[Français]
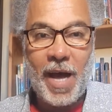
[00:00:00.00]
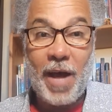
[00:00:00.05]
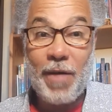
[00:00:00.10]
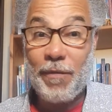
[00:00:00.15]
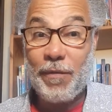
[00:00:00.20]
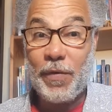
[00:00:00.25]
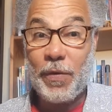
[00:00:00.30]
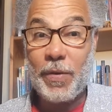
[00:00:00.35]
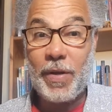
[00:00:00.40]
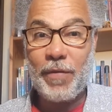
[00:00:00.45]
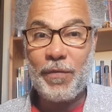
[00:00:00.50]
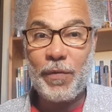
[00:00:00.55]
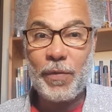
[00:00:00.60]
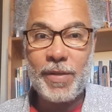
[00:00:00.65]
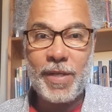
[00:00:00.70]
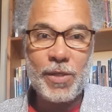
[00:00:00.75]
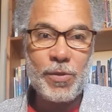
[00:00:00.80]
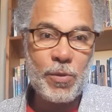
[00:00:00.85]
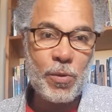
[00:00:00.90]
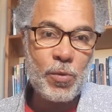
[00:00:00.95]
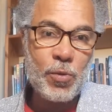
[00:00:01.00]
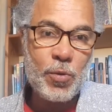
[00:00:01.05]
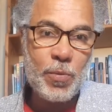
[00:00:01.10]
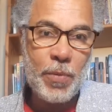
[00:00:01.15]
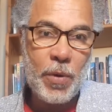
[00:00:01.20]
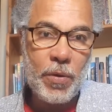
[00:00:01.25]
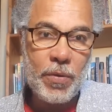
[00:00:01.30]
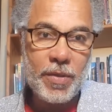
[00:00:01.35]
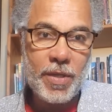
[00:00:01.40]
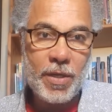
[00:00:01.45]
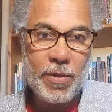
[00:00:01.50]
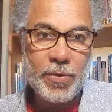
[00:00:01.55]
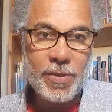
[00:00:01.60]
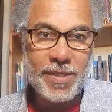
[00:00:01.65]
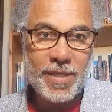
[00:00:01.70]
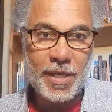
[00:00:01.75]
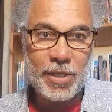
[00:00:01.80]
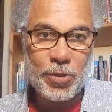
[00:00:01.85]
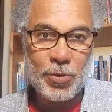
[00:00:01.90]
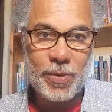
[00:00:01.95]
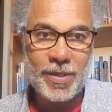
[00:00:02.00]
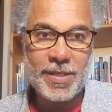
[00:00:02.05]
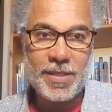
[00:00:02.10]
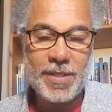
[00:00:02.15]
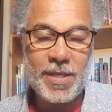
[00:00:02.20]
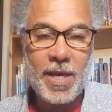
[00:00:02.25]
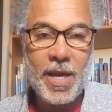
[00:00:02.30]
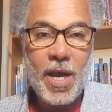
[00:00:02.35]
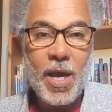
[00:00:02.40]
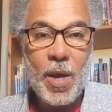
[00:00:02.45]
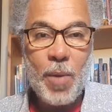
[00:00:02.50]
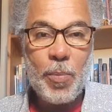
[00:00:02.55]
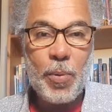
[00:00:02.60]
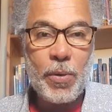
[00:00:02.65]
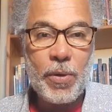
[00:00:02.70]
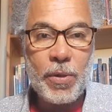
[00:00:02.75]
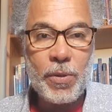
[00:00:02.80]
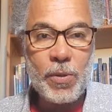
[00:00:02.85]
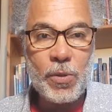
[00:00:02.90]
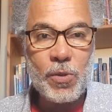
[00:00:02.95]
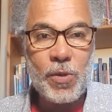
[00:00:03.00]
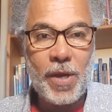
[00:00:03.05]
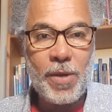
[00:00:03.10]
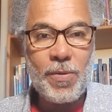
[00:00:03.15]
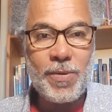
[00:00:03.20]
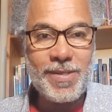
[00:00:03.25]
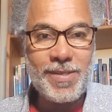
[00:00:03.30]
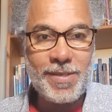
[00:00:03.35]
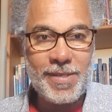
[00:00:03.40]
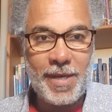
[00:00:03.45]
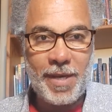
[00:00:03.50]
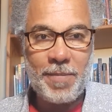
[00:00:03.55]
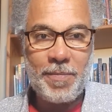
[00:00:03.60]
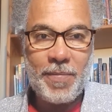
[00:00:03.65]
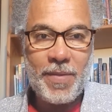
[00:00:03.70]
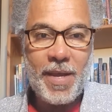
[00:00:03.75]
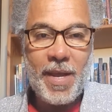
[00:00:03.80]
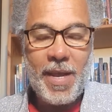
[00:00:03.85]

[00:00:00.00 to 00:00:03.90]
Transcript: Avant la fondation du monde, il nous a choisis pour que nous soyons saints.